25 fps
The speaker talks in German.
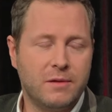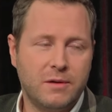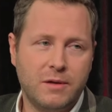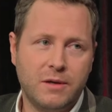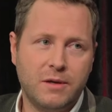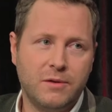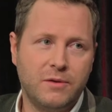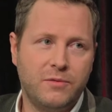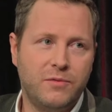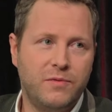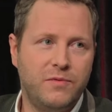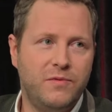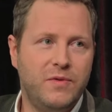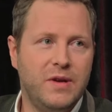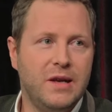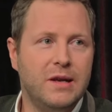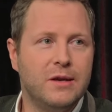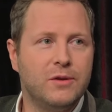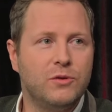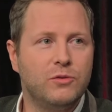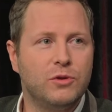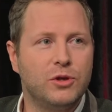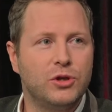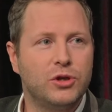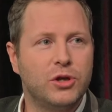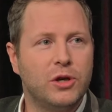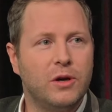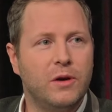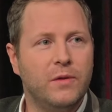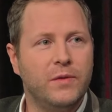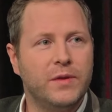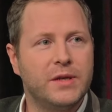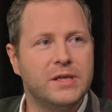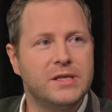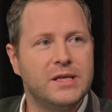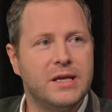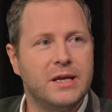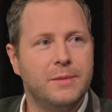Äh, viele
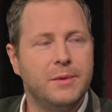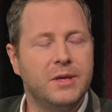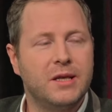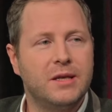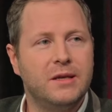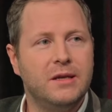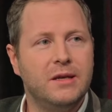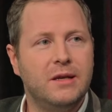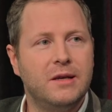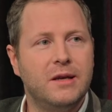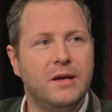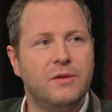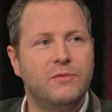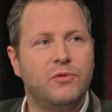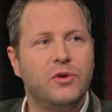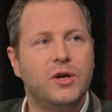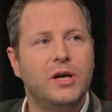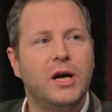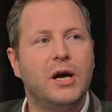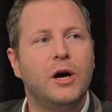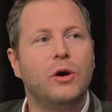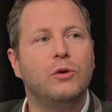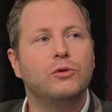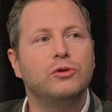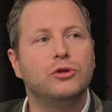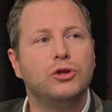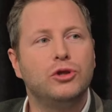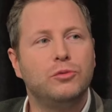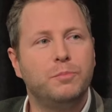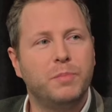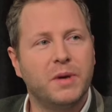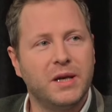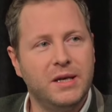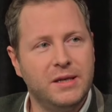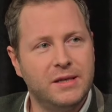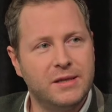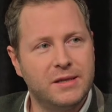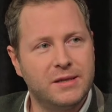durchschauen, dass Herbert Kickl einfach
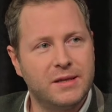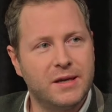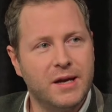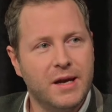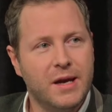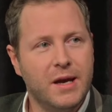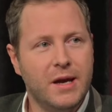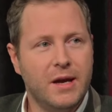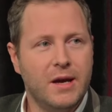ausspricht,